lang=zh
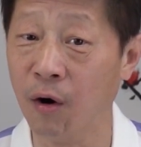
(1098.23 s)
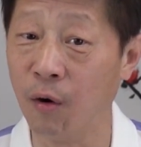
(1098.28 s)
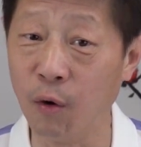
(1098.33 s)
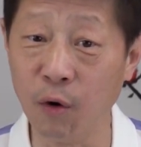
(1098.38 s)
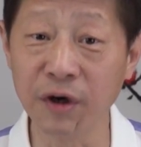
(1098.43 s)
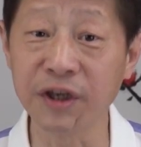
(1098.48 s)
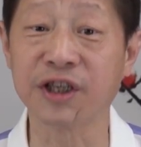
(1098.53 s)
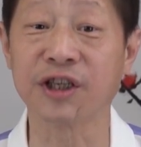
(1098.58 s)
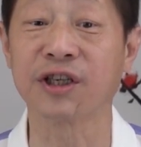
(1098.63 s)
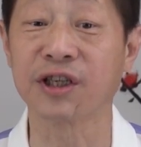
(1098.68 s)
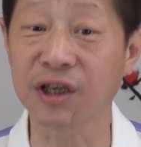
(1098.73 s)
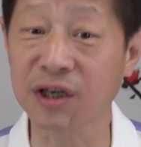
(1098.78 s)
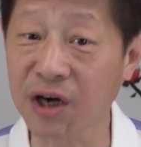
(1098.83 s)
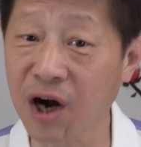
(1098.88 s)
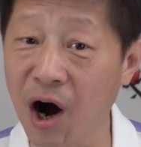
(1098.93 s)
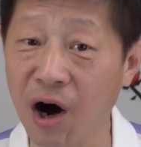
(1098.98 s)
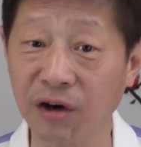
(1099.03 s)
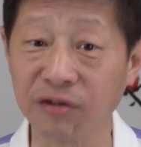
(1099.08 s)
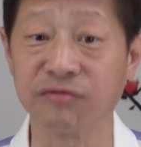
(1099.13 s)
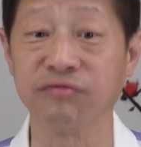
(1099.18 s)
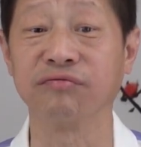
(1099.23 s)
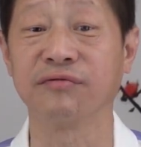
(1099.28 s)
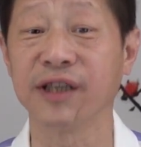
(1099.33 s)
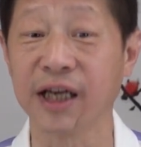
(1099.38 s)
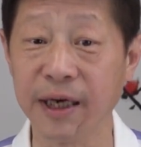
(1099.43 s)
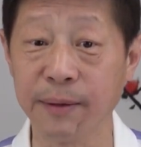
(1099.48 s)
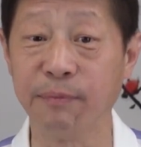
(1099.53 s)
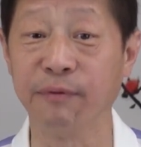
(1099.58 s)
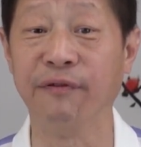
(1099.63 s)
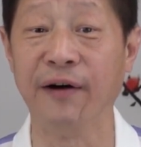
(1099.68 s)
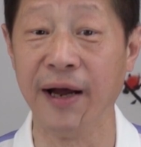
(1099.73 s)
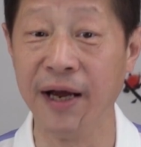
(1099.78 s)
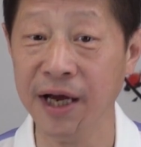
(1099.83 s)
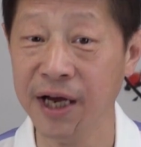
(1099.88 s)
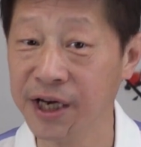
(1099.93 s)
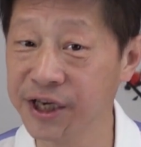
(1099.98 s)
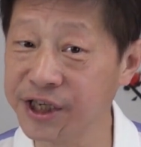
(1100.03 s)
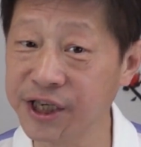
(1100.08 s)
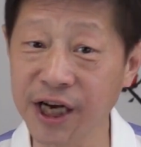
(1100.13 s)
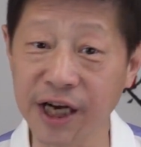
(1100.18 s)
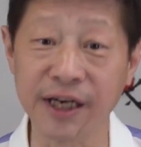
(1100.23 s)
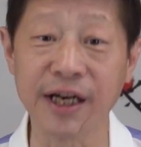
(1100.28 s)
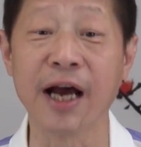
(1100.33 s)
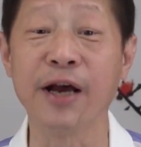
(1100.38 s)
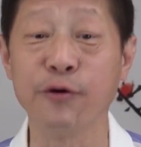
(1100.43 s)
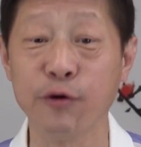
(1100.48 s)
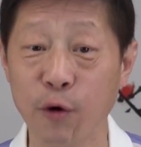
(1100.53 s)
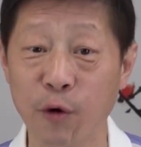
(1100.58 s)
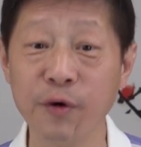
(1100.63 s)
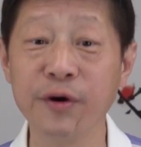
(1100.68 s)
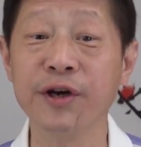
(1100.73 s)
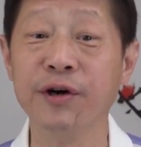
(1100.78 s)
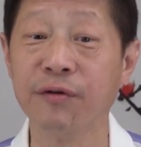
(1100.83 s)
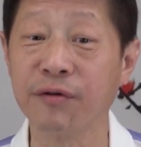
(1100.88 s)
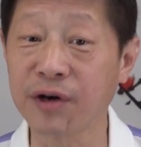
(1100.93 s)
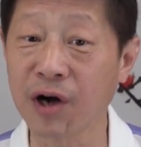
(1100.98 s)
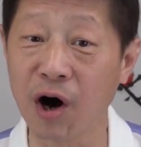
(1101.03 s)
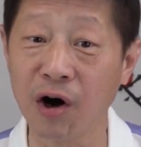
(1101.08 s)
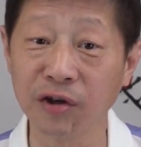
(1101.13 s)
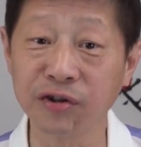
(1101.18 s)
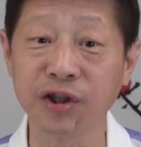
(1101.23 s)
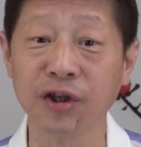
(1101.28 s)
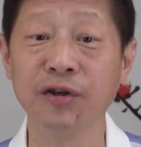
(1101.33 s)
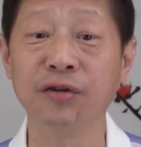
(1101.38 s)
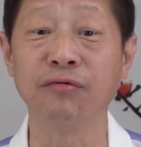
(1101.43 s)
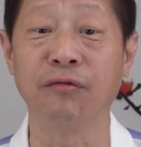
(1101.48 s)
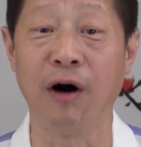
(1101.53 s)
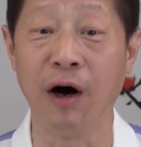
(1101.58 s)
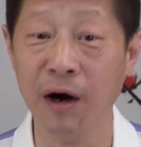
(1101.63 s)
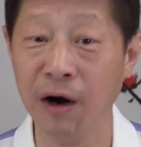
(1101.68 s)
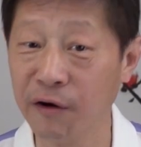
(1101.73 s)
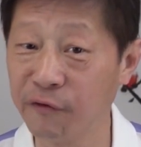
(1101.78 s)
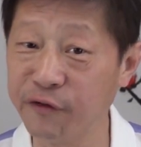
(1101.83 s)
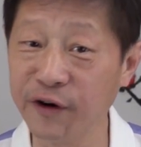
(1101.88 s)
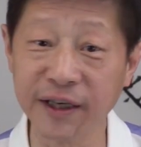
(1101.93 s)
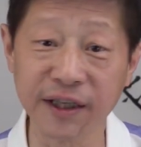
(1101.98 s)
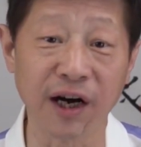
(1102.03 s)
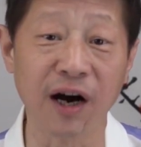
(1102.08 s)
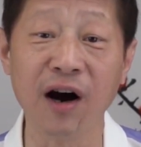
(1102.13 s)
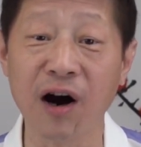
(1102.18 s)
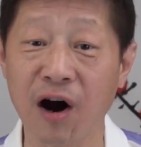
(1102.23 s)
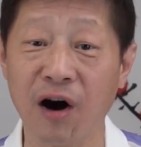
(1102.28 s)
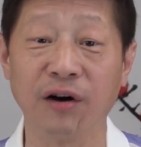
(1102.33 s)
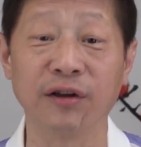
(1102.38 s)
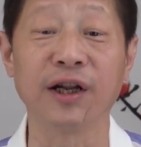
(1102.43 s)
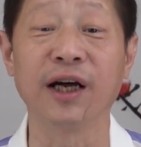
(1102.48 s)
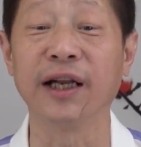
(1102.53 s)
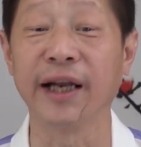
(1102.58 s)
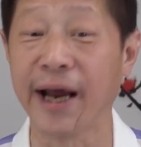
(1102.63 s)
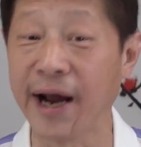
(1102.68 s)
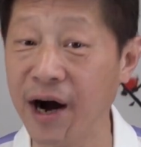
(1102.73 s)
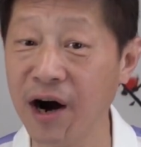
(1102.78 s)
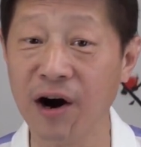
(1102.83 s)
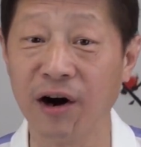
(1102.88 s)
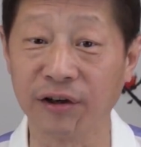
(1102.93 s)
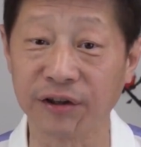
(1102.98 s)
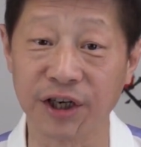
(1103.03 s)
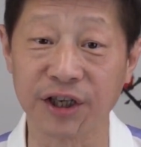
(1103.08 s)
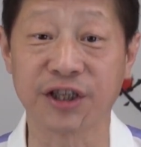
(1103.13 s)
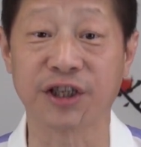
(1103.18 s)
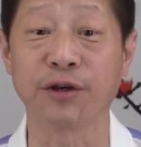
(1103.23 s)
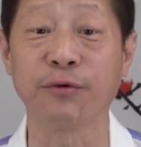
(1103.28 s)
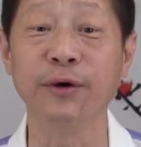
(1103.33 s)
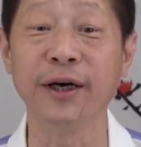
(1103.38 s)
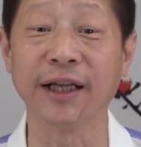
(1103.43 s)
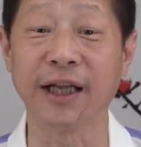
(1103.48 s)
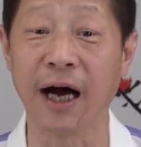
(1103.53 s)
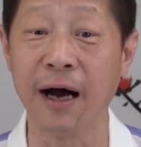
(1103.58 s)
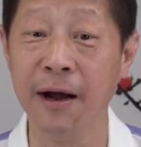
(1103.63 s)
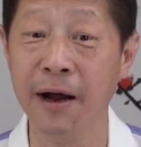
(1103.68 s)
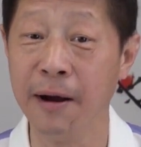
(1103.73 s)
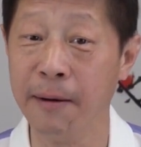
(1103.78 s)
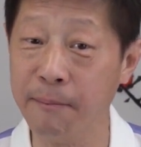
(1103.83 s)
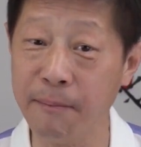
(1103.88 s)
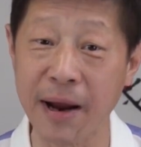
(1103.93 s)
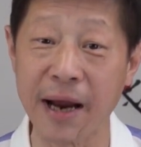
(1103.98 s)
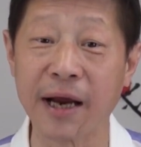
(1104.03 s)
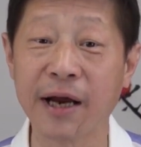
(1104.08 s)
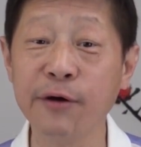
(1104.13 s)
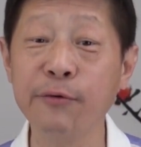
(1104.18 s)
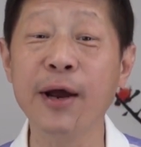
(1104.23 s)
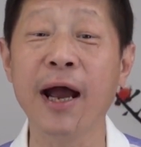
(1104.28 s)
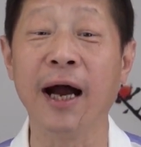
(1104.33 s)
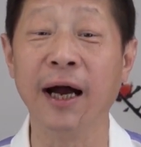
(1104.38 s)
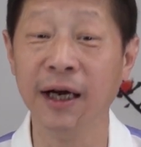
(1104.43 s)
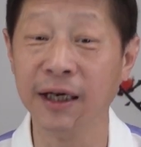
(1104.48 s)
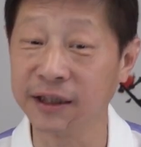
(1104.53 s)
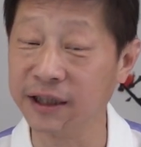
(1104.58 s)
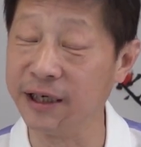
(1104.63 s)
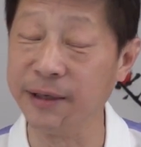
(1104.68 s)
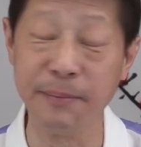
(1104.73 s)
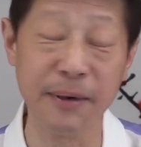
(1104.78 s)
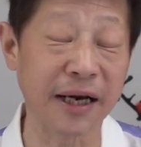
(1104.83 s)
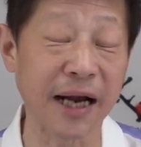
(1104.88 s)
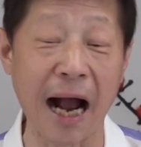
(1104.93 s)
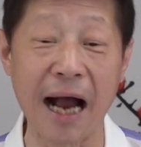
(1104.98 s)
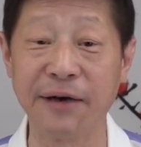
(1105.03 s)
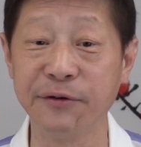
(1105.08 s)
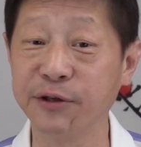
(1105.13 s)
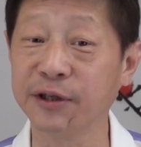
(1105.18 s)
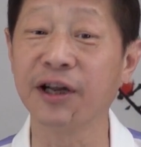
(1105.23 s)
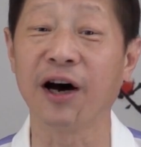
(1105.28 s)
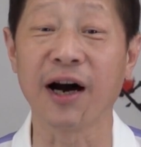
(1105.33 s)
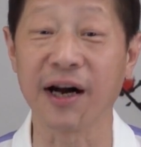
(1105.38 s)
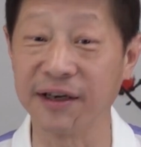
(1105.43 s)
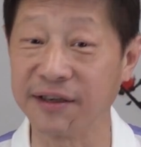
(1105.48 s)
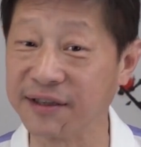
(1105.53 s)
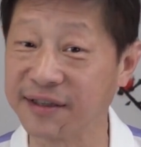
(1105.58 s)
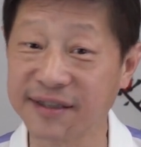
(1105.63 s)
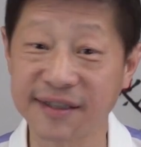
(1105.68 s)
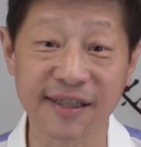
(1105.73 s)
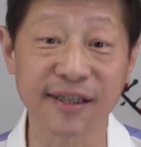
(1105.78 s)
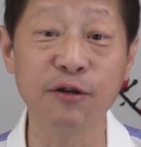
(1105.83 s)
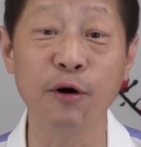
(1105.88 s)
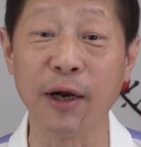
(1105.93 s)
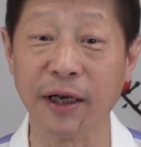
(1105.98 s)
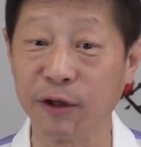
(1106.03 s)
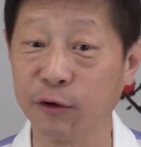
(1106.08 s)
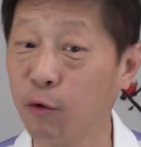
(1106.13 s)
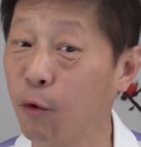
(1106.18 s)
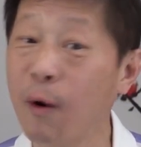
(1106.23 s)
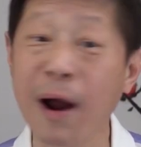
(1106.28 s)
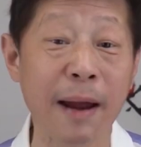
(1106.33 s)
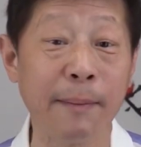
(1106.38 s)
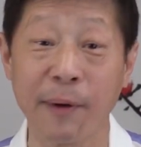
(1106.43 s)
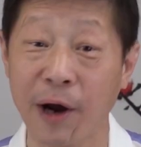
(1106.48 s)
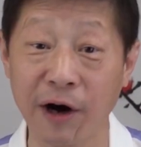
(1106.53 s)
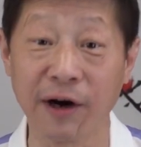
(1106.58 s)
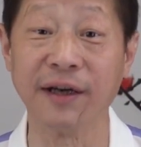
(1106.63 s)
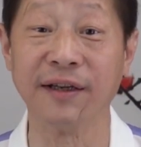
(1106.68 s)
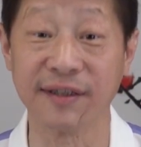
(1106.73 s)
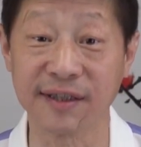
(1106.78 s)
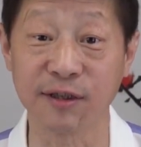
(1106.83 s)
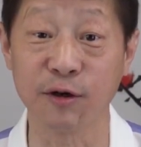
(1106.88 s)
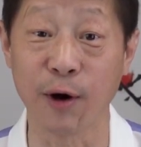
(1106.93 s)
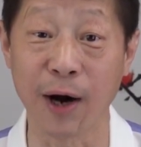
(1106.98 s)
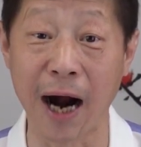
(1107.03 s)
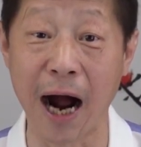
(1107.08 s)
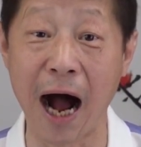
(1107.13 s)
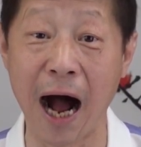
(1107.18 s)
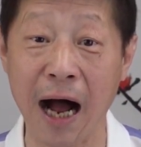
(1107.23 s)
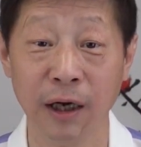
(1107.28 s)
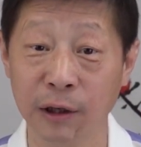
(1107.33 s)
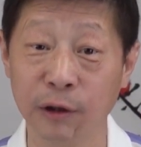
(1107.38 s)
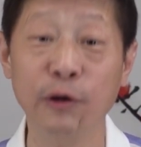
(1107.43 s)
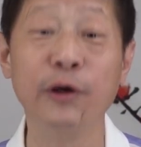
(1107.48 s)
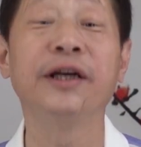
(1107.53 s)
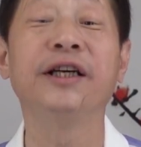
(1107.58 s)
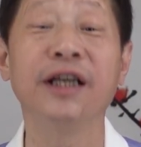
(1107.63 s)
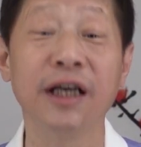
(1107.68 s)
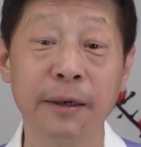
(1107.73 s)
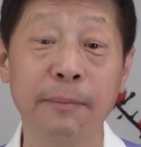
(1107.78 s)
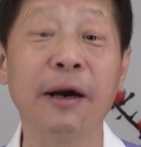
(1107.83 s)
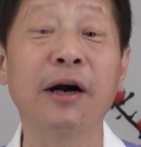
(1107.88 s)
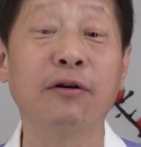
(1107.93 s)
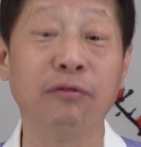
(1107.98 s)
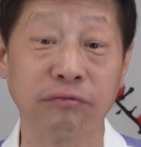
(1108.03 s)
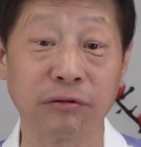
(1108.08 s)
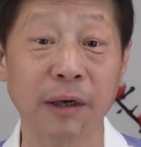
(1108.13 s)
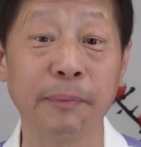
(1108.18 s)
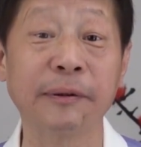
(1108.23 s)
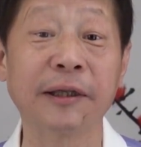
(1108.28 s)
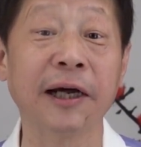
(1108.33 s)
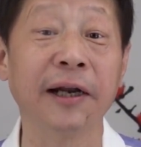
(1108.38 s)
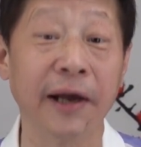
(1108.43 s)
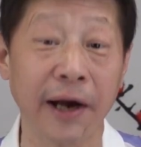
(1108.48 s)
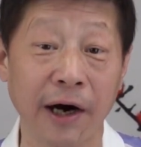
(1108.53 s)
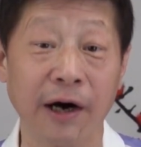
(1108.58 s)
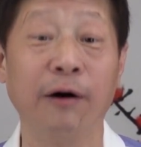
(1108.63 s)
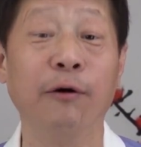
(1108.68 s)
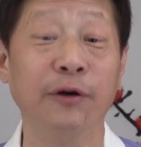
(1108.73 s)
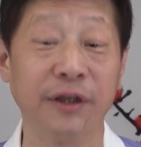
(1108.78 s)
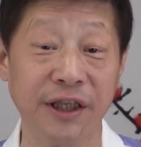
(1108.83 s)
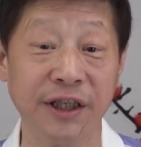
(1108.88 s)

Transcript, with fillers: 我只是告诉这一部分，现在拥有高收入、非常好的、良好的职位的，每个月你们感觉到很滋润，外表很滋润啊，内心里面苦的不得了。